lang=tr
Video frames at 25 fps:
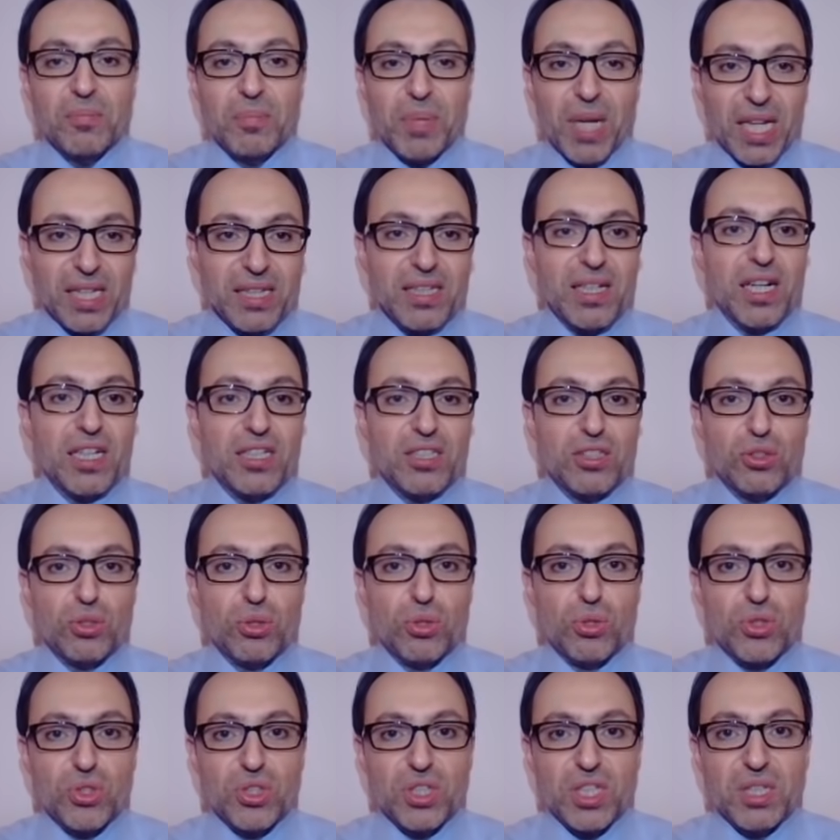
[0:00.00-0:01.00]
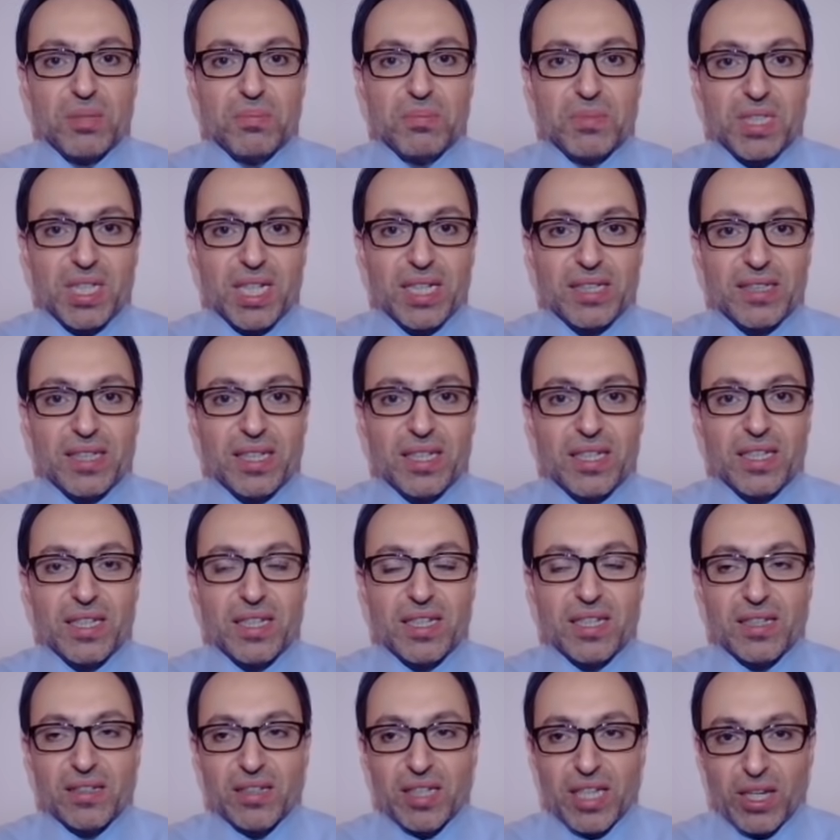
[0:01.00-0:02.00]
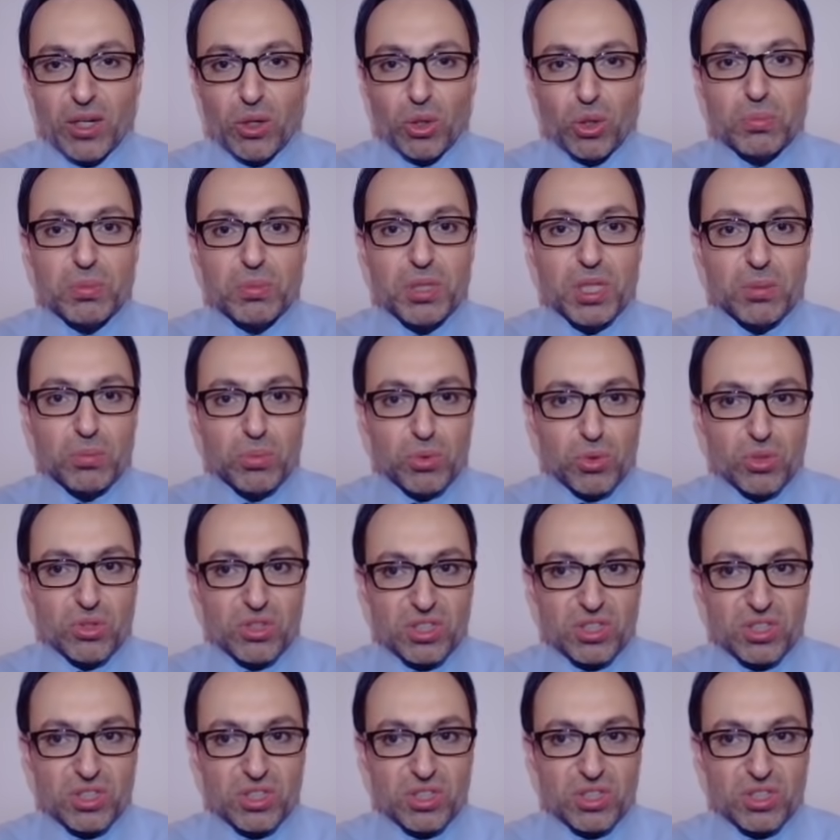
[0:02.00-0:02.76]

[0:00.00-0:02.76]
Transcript: Ben de aynı görüşteyim. Zaten ekonomiye büyük